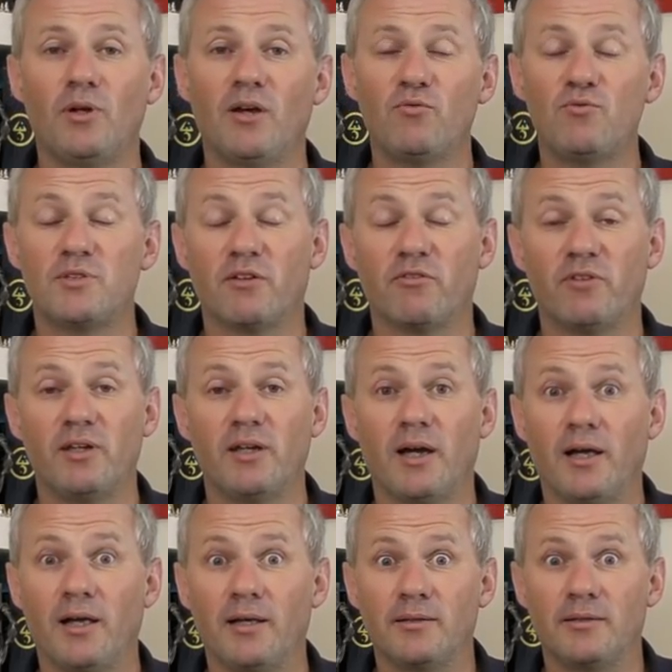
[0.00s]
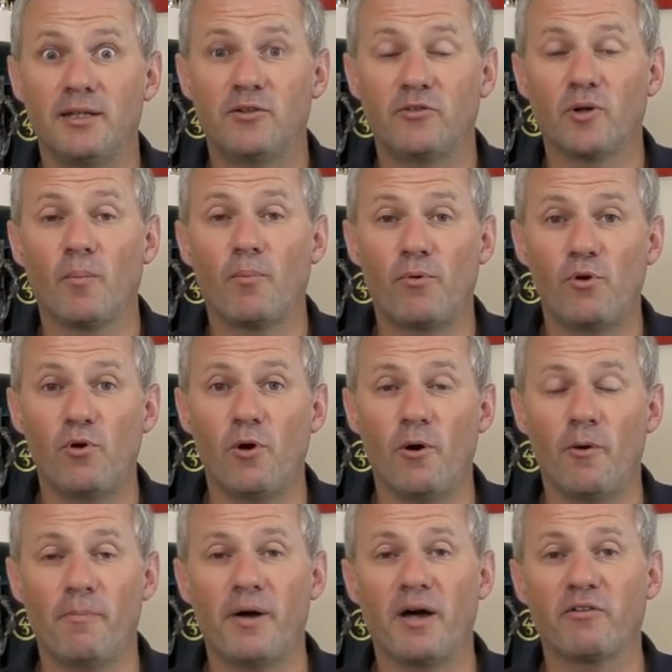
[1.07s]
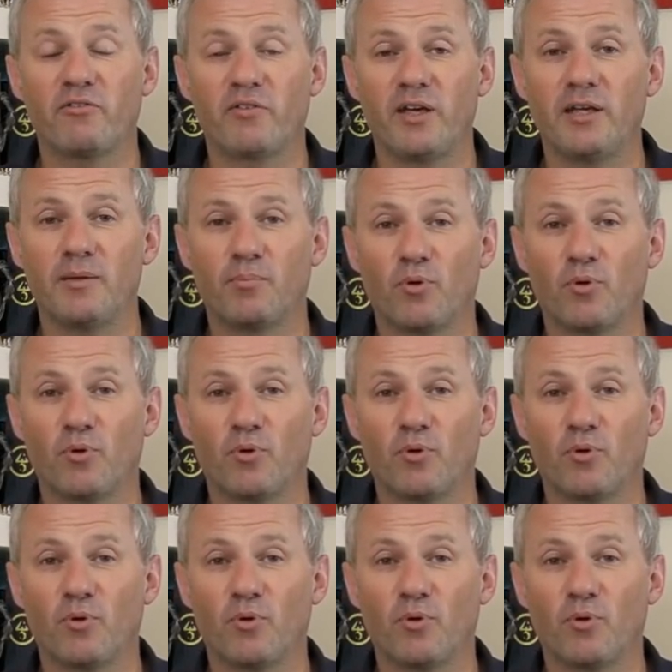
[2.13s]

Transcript: Là, vous avez un exemple euh, parfait.